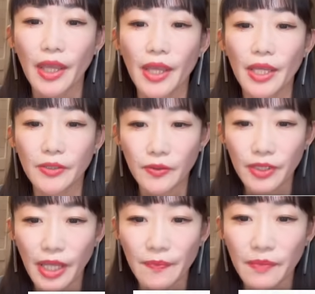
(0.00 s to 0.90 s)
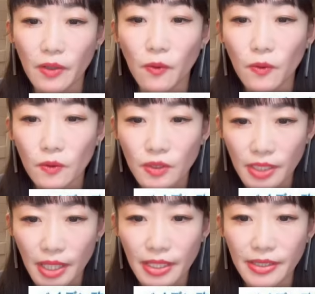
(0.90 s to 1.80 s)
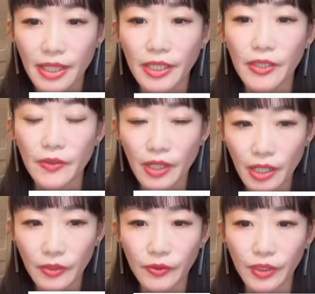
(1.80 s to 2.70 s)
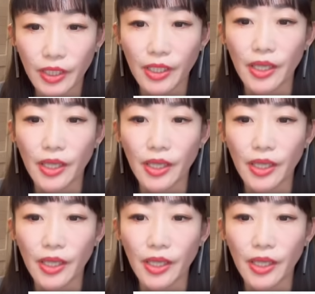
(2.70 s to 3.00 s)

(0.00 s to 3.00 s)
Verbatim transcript: えそして、まあ、国際石油価格に